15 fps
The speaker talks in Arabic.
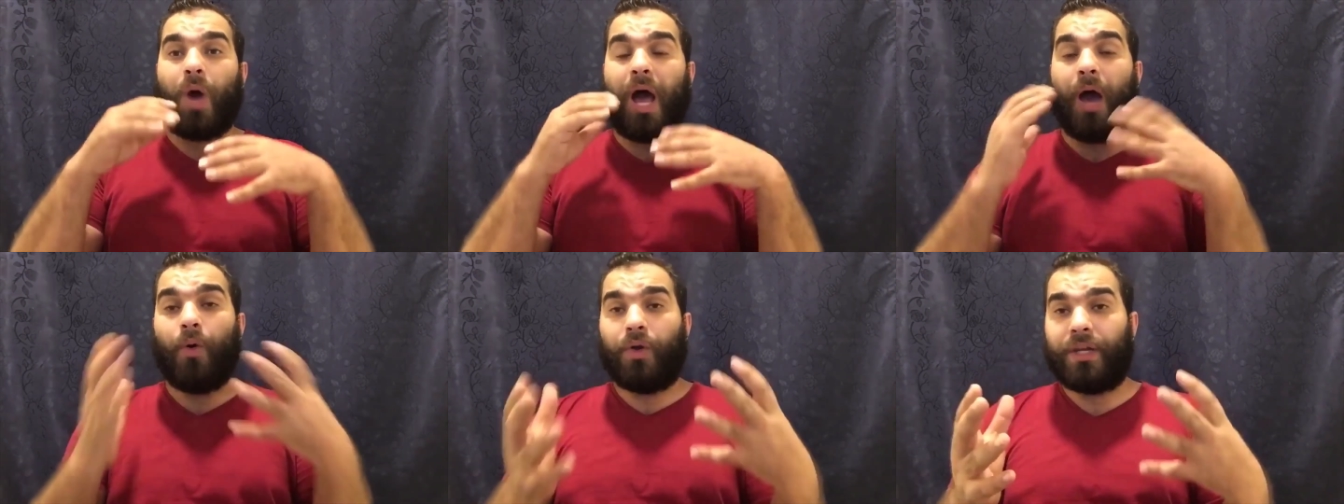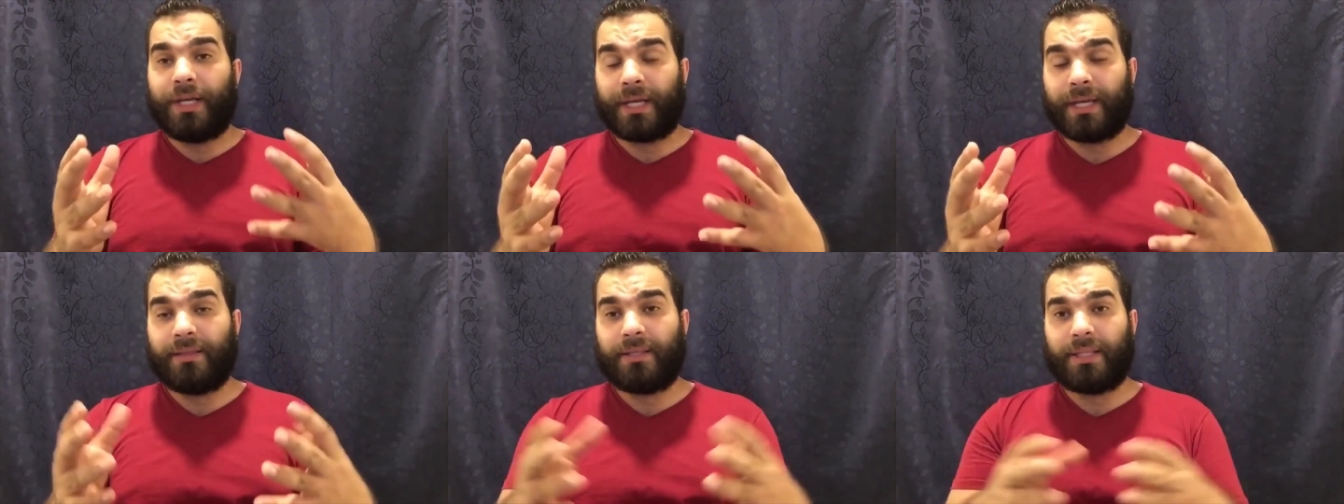وحاول
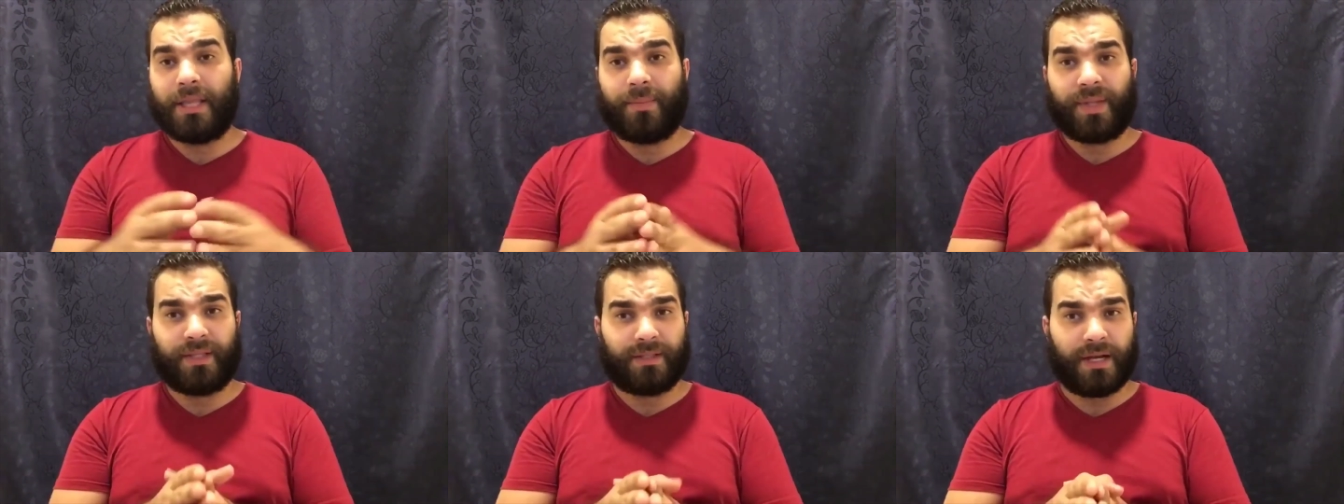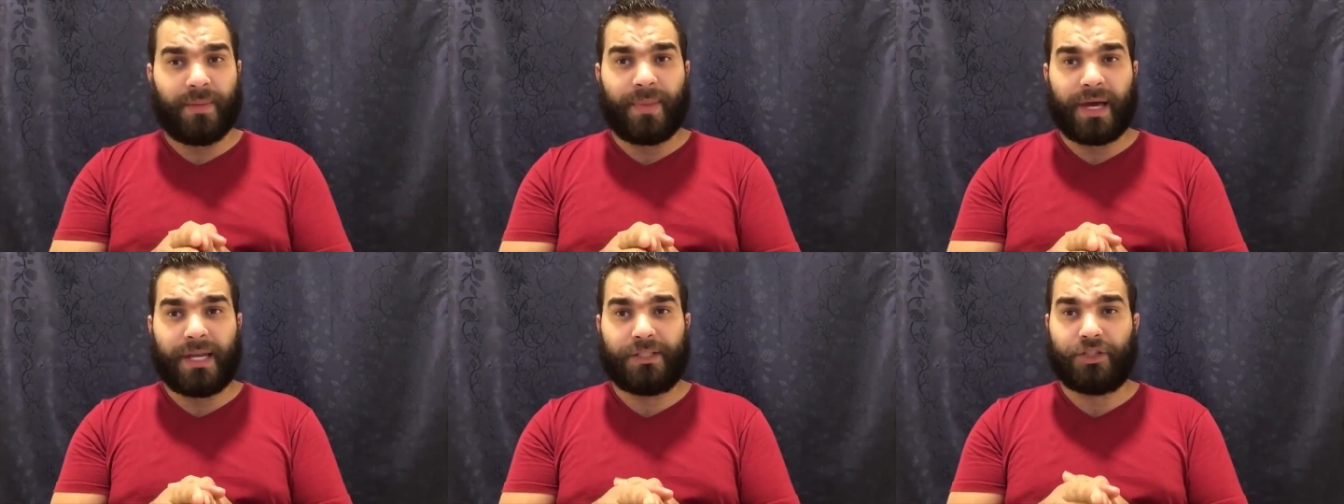انك انت دايما
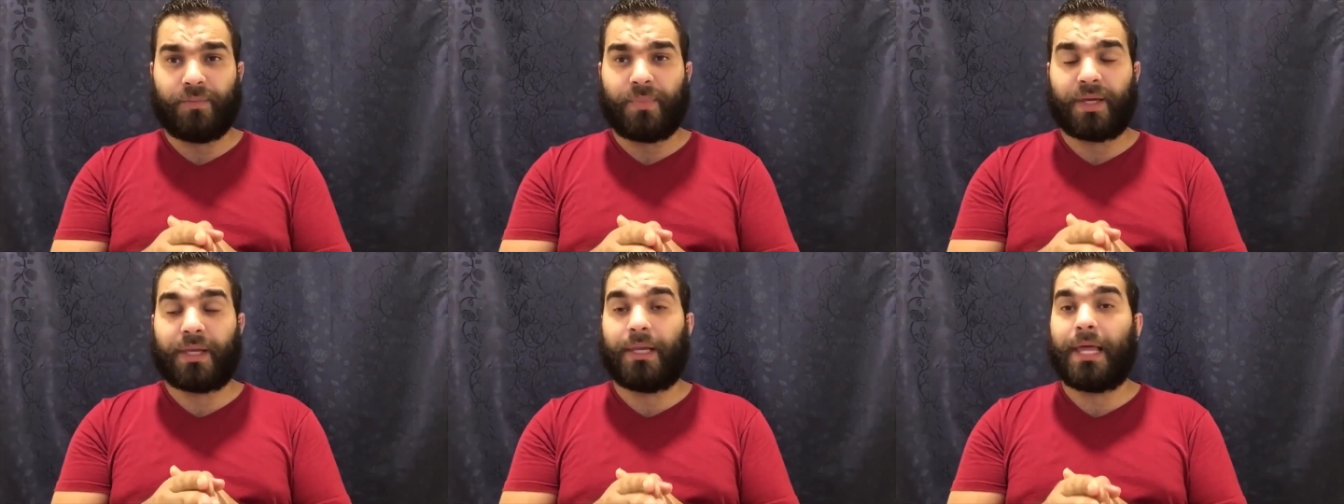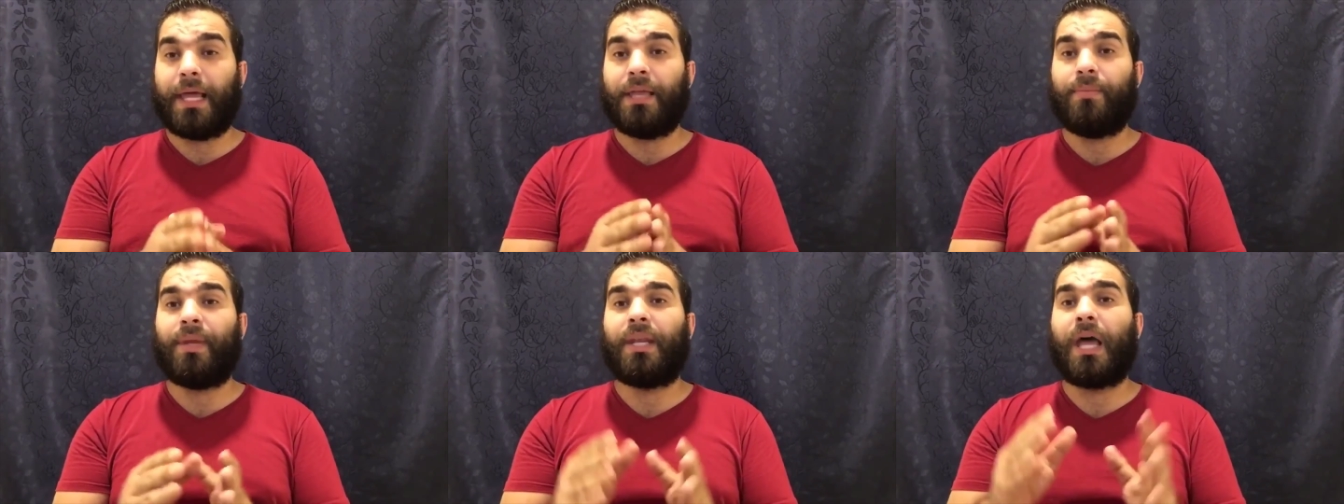تنام على جنبك
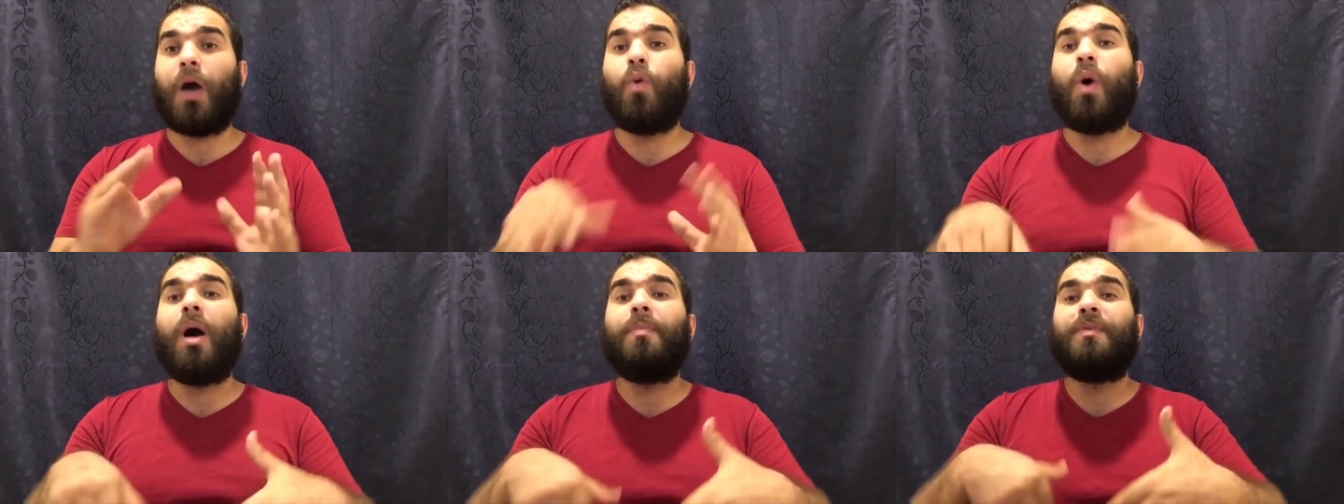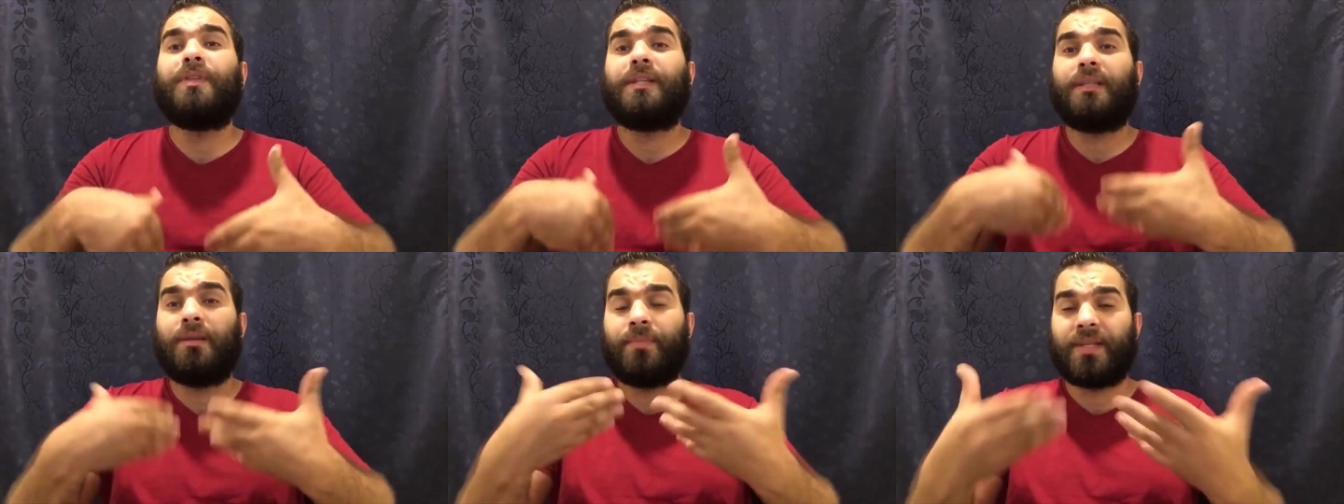الايمن او
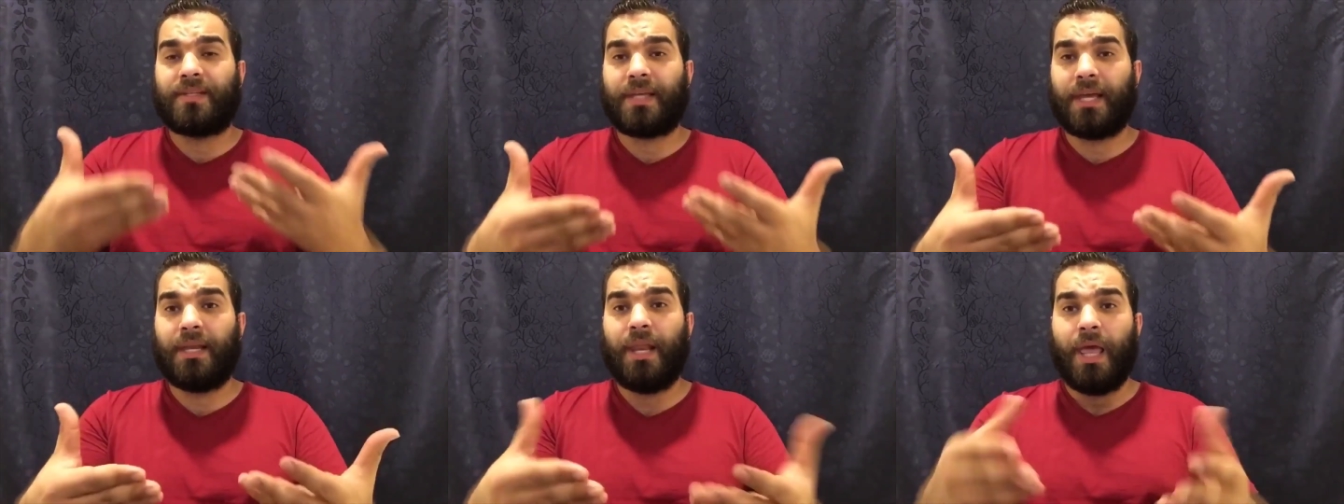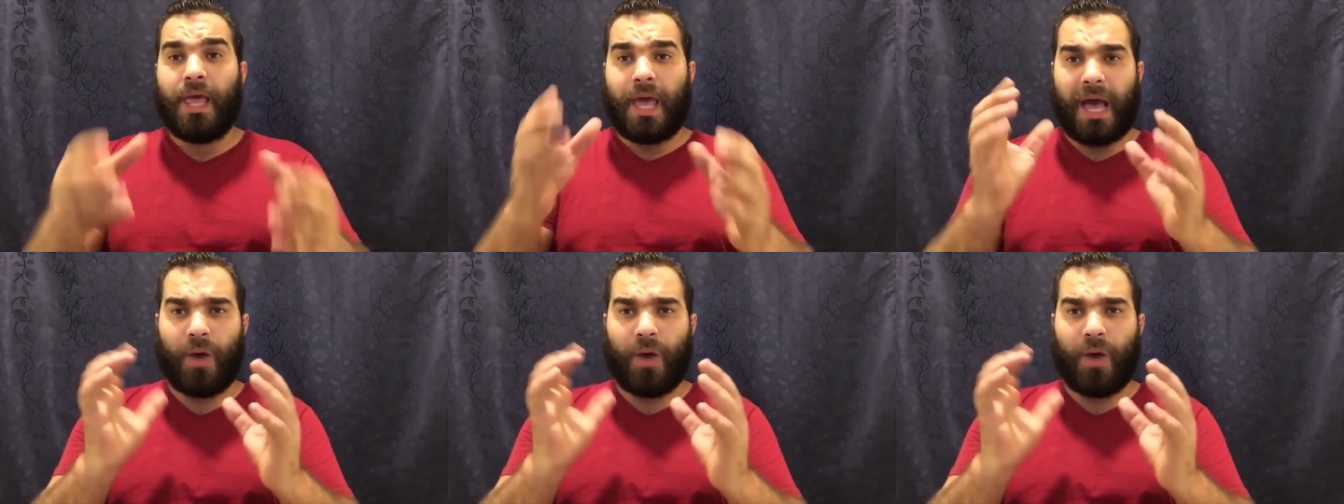ابسط المسائل